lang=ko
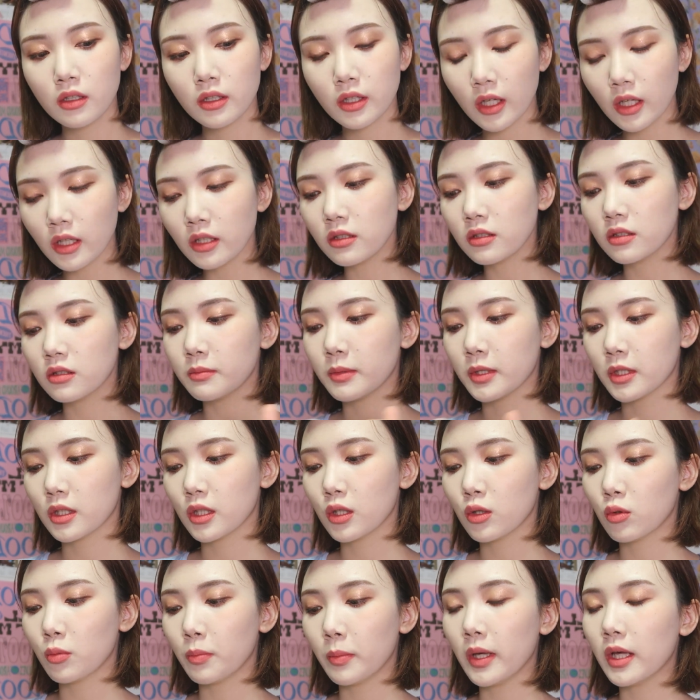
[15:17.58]
케이스만
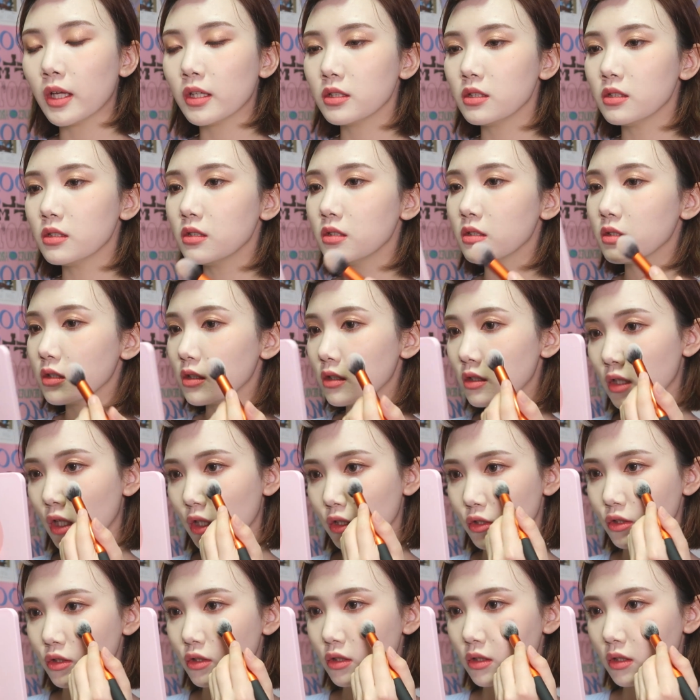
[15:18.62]
따로 팔지를
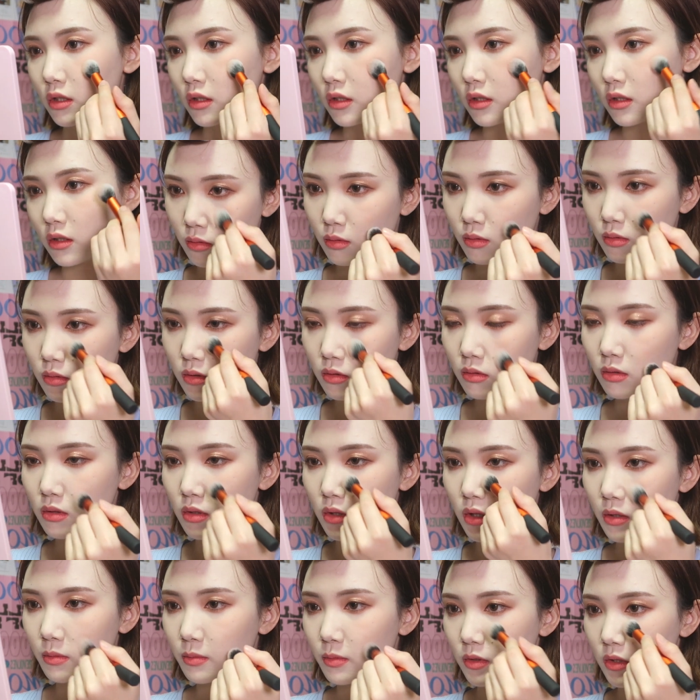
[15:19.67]
않으니까
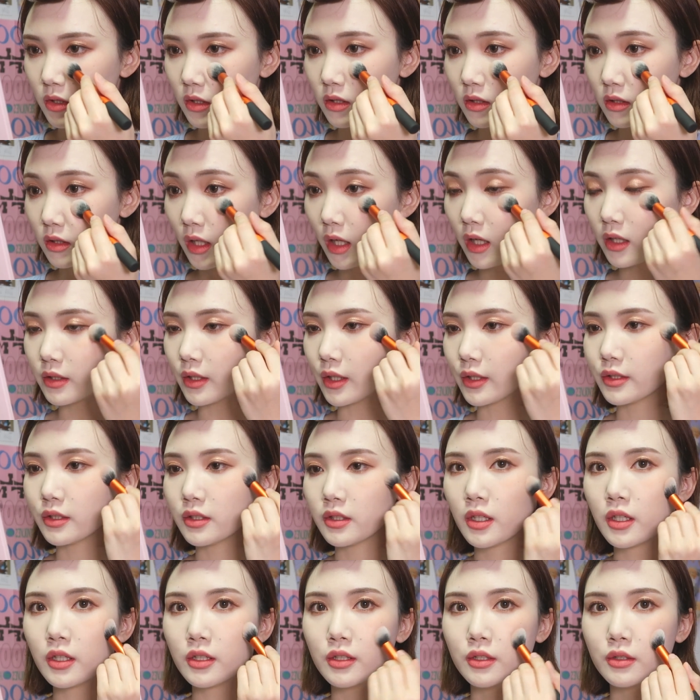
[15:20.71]
그것 때문에 다 다시
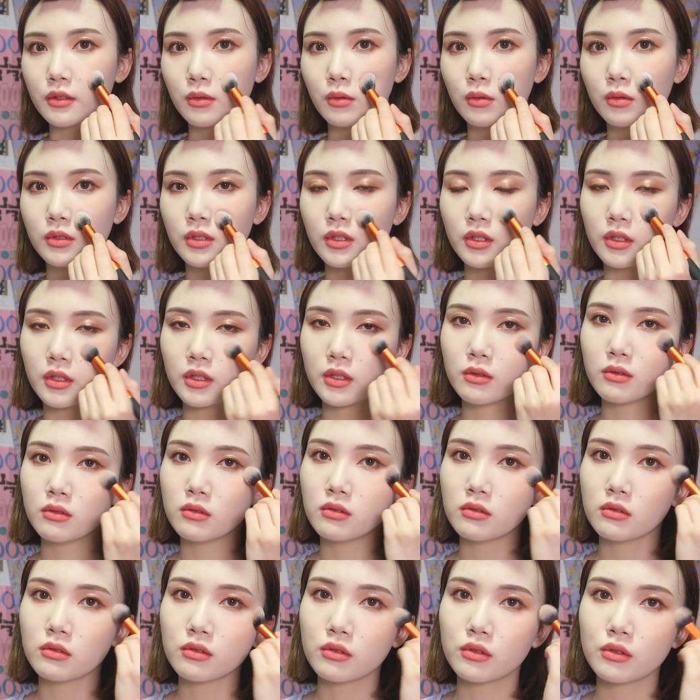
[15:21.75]
사야 되는
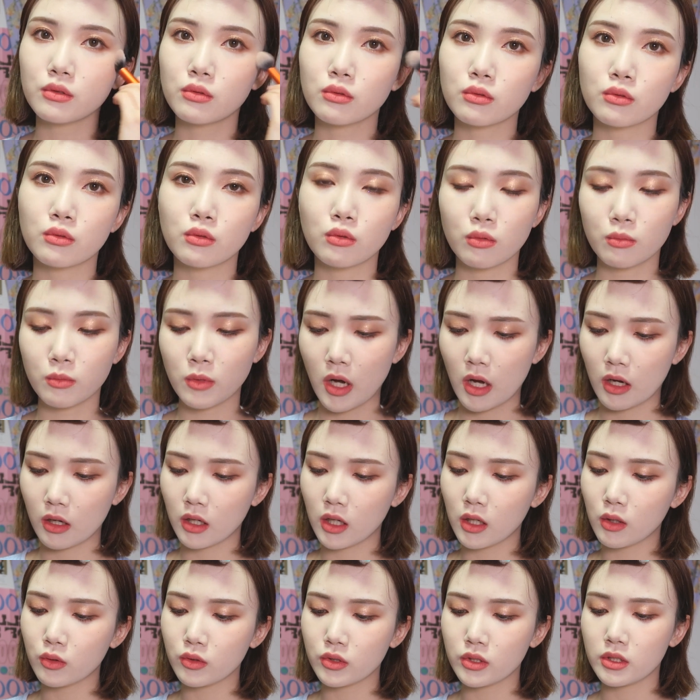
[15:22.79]
거잖아요. 그래서 너무
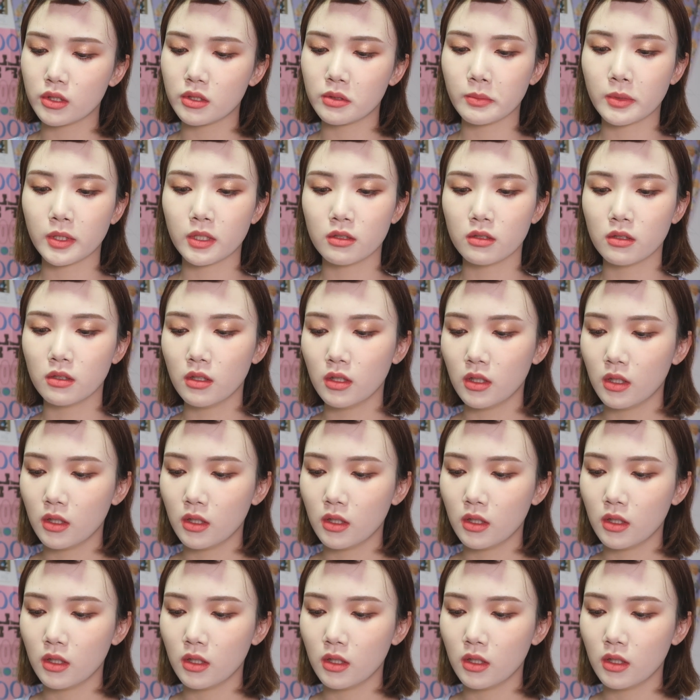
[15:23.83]
아까웠지만